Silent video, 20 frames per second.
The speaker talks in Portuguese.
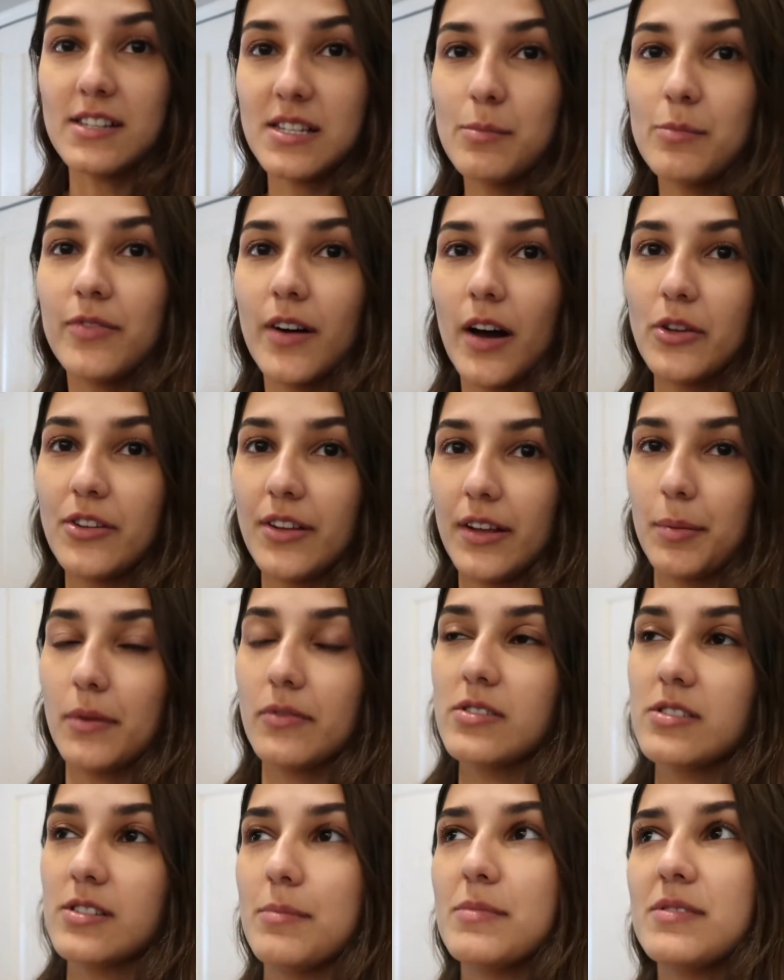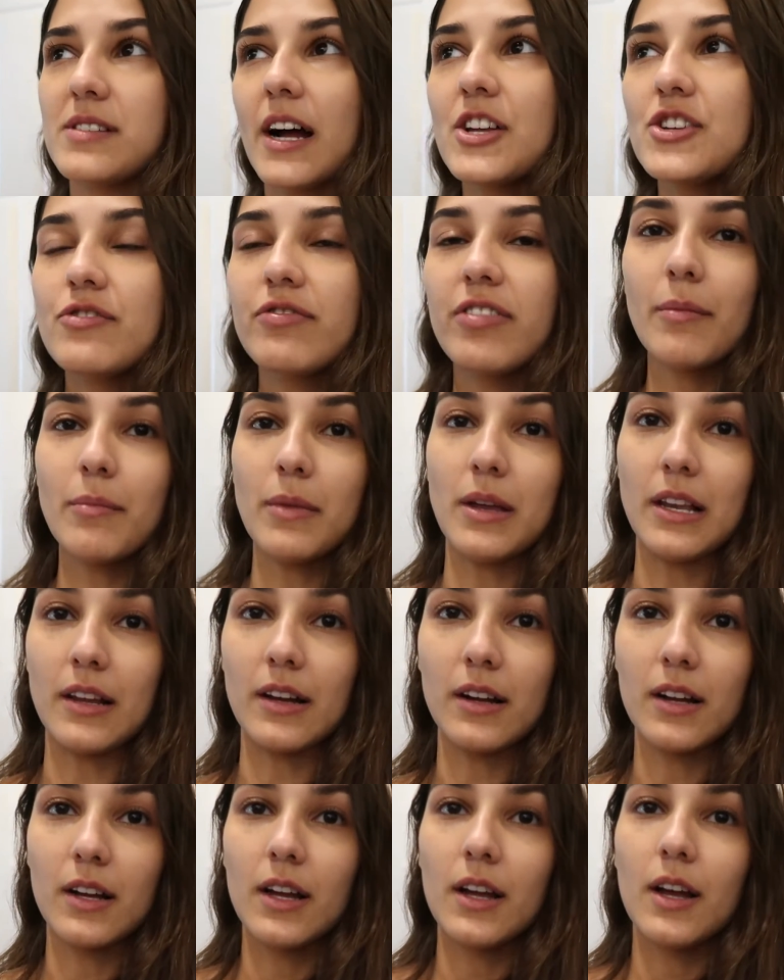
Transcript: Eu sempre falo isso aqui pra você, amizade e família.